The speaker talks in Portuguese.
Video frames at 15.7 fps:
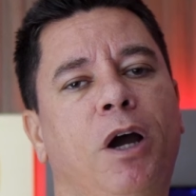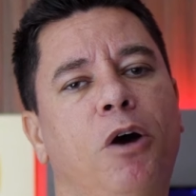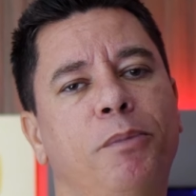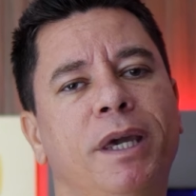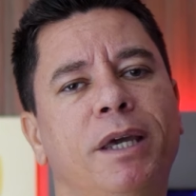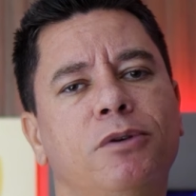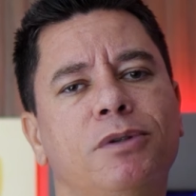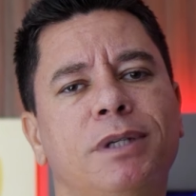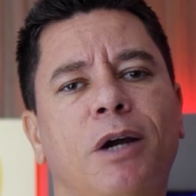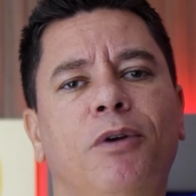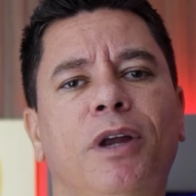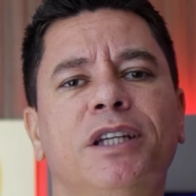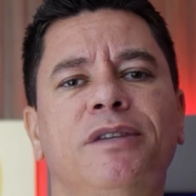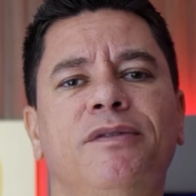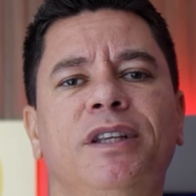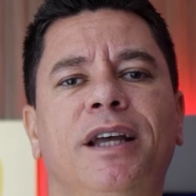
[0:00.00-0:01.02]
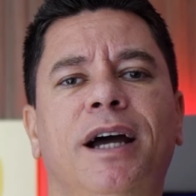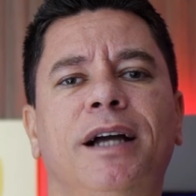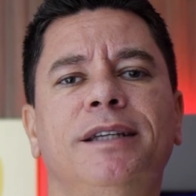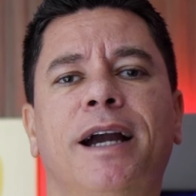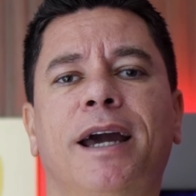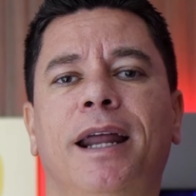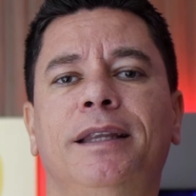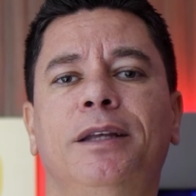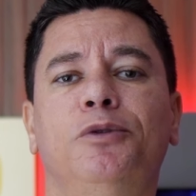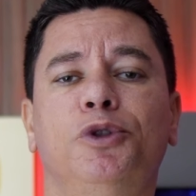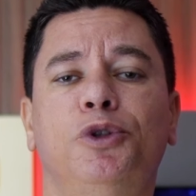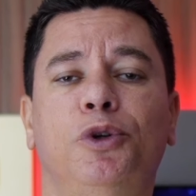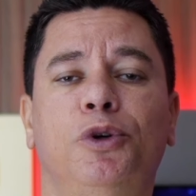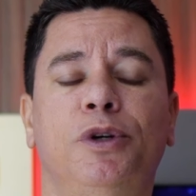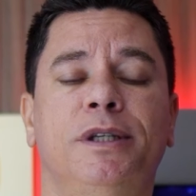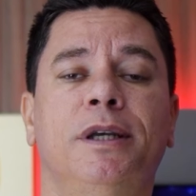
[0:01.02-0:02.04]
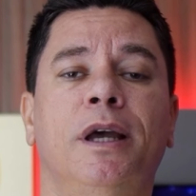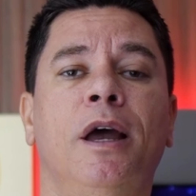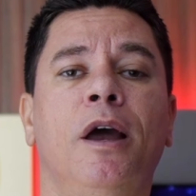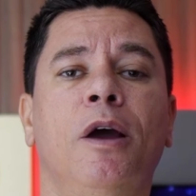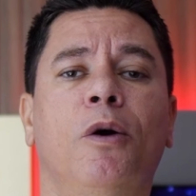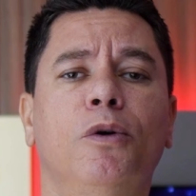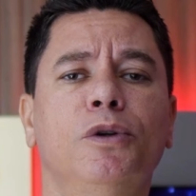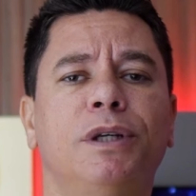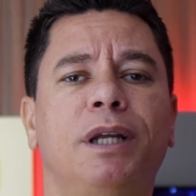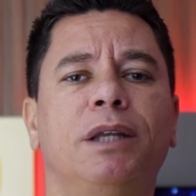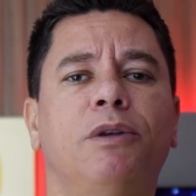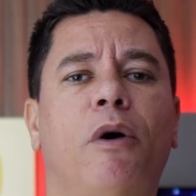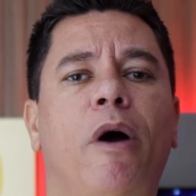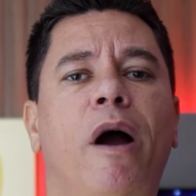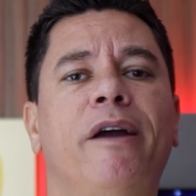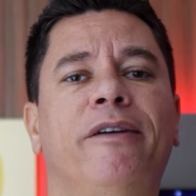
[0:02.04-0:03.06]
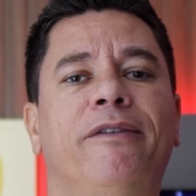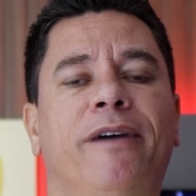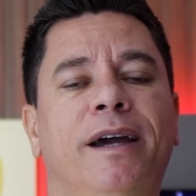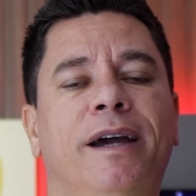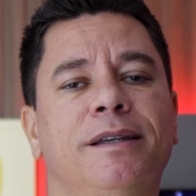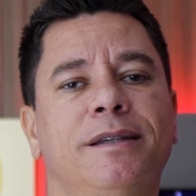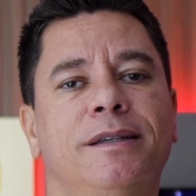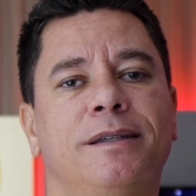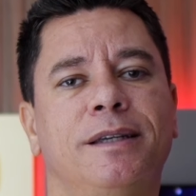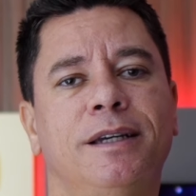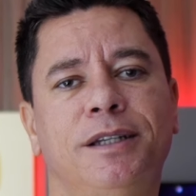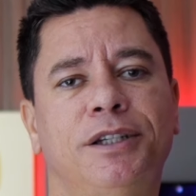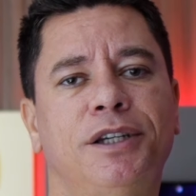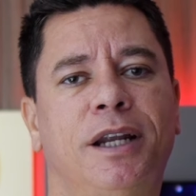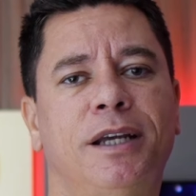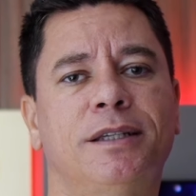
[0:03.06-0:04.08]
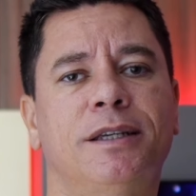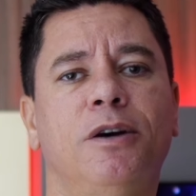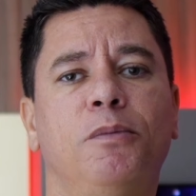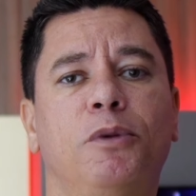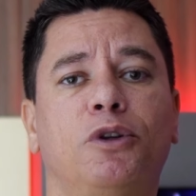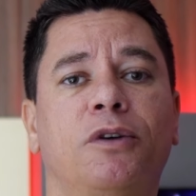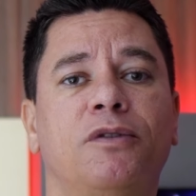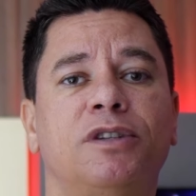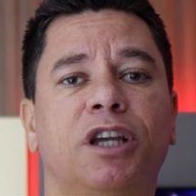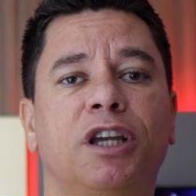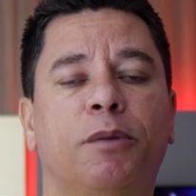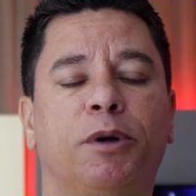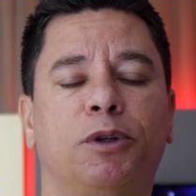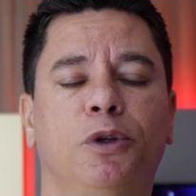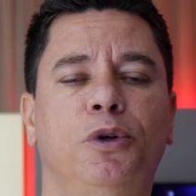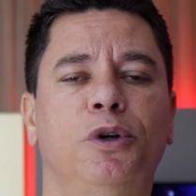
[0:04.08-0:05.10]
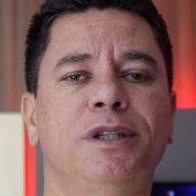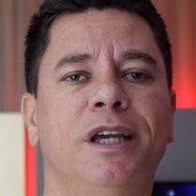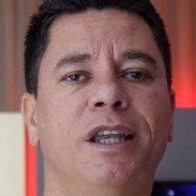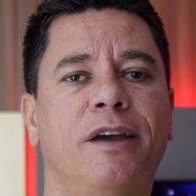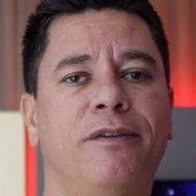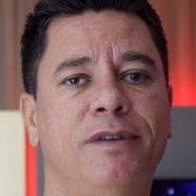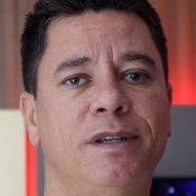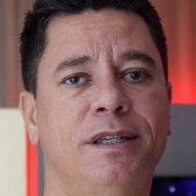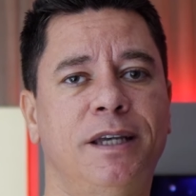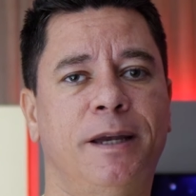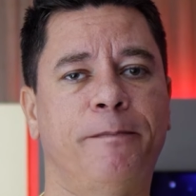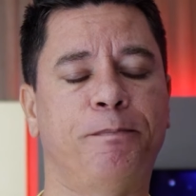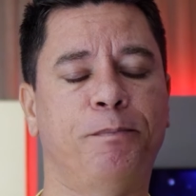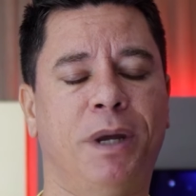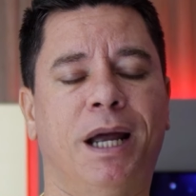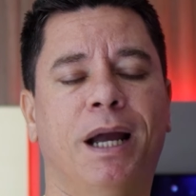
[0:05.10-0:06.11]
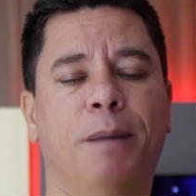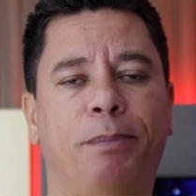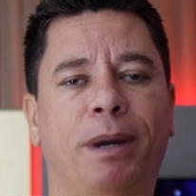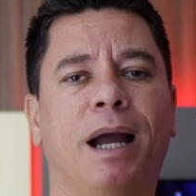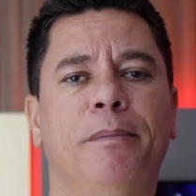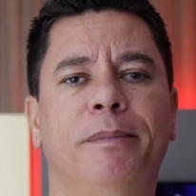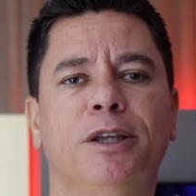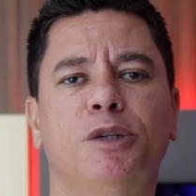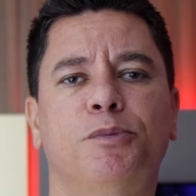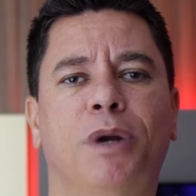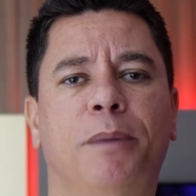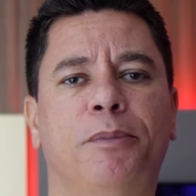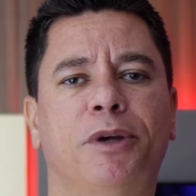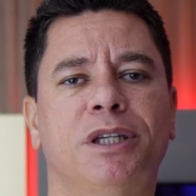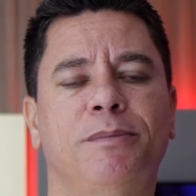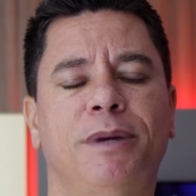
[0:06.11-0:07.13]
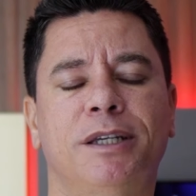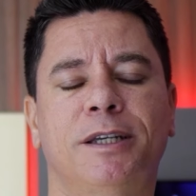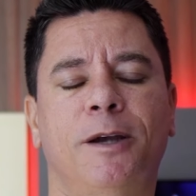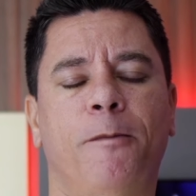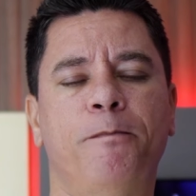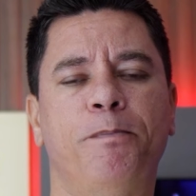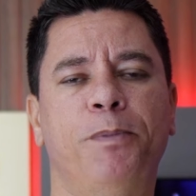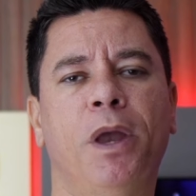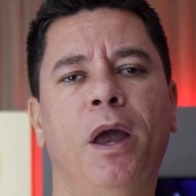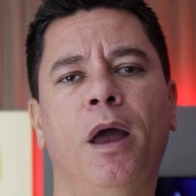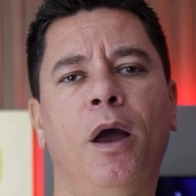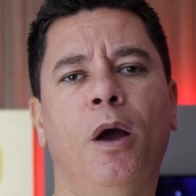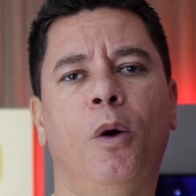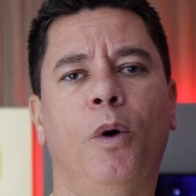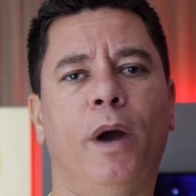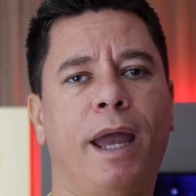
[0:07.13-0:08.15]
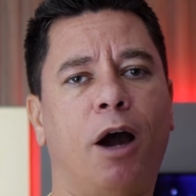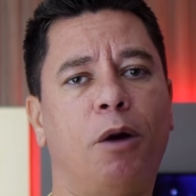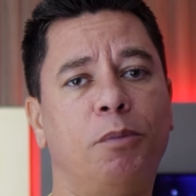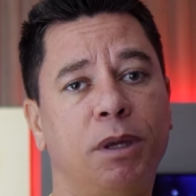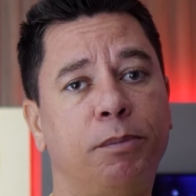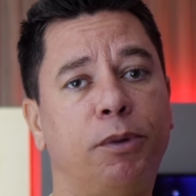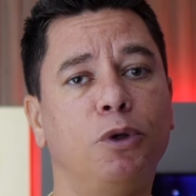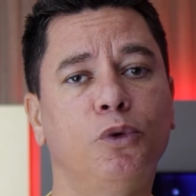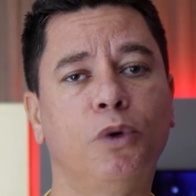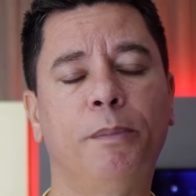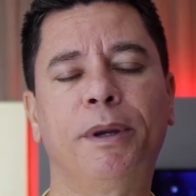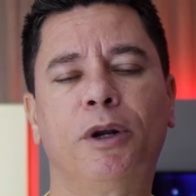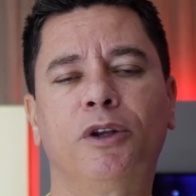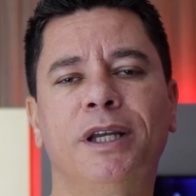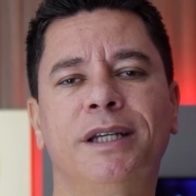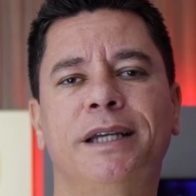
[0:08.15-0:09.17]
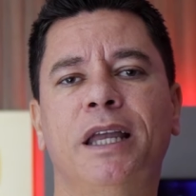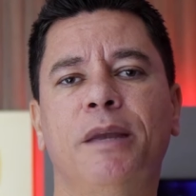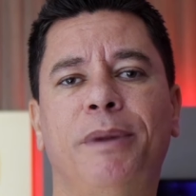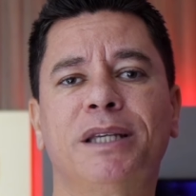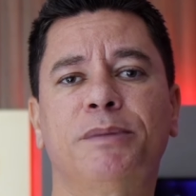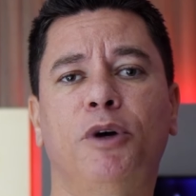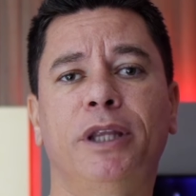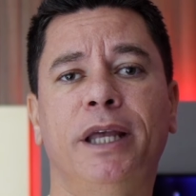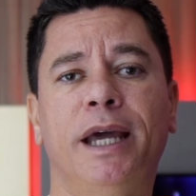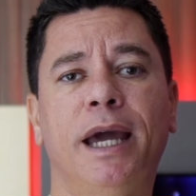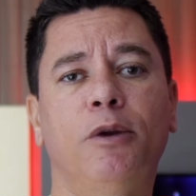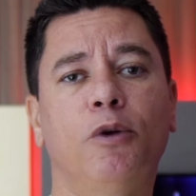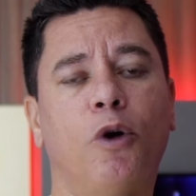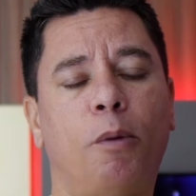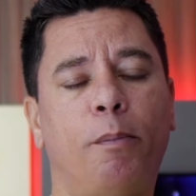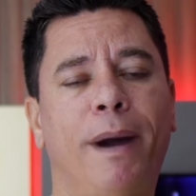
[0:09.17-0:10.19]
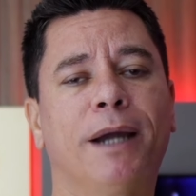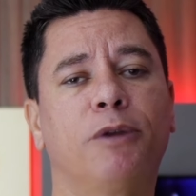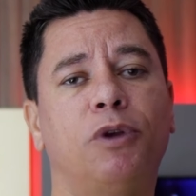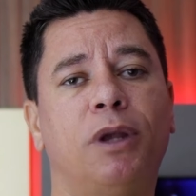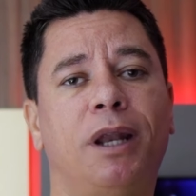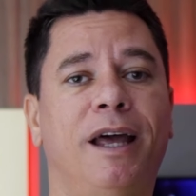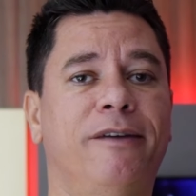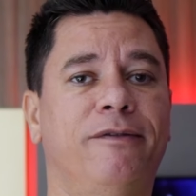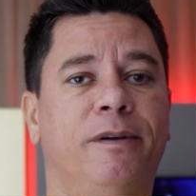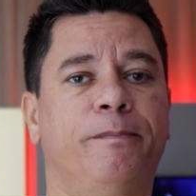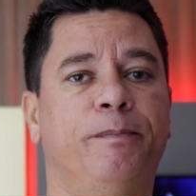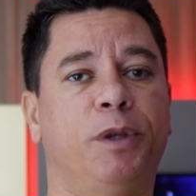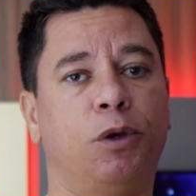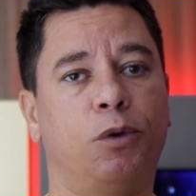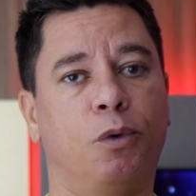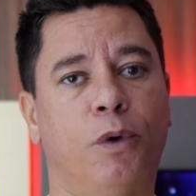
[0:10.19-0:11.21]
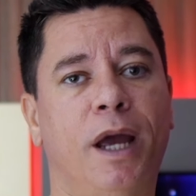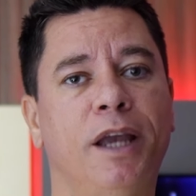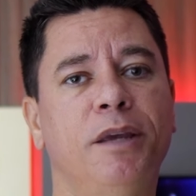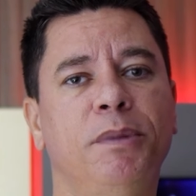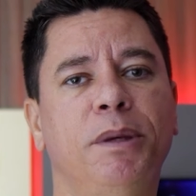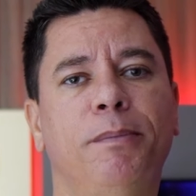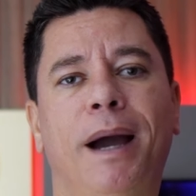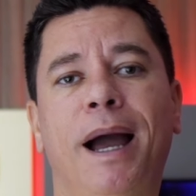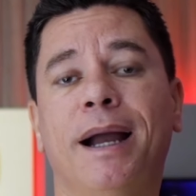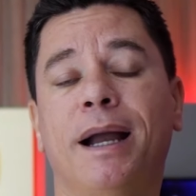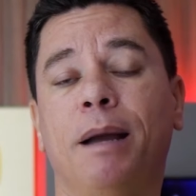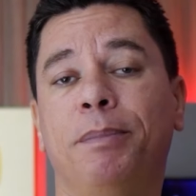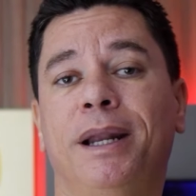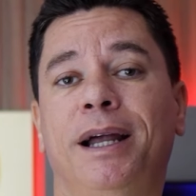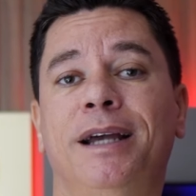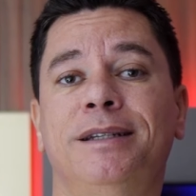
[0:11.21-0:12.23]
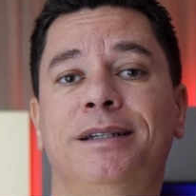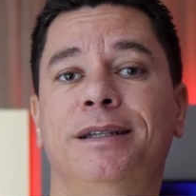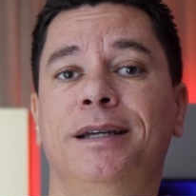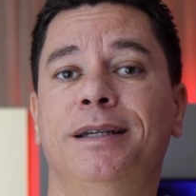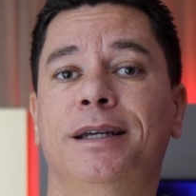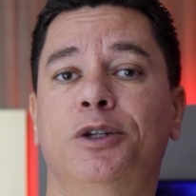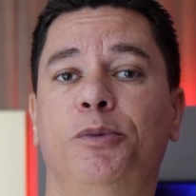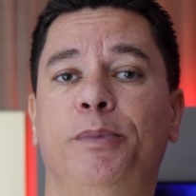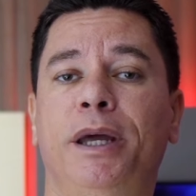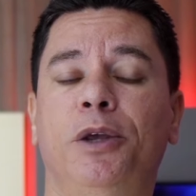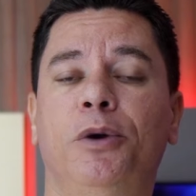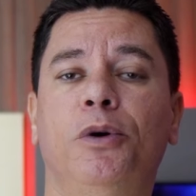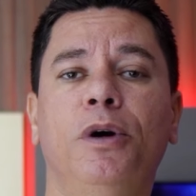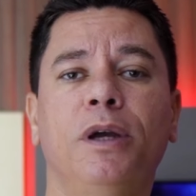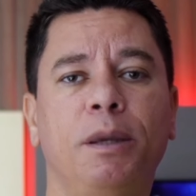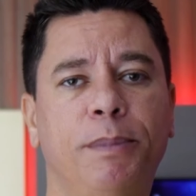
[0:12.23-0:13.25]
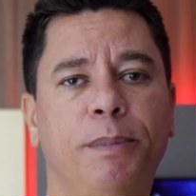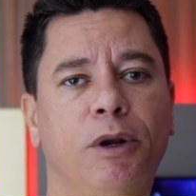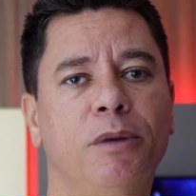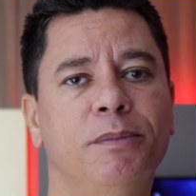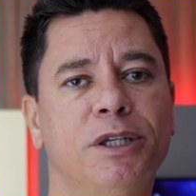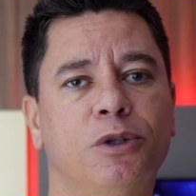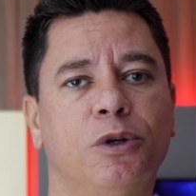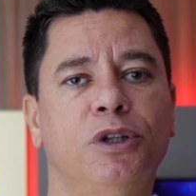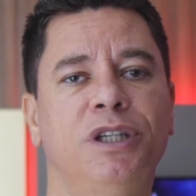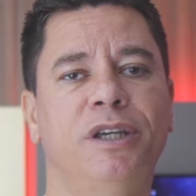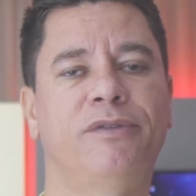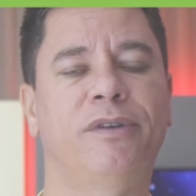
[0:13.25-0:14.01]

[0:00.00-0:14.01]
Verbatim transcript: Ao menos a conectividade agrada nos dois, com direito ao Wi-Fi de sexta geração, Bluetooth 5.2 e NFC, para pagamentos por aproximação. O Realme pontua pelo design mais moderno, compacto e leve, e o Redmi marca pela resistência superior e pelo emissor de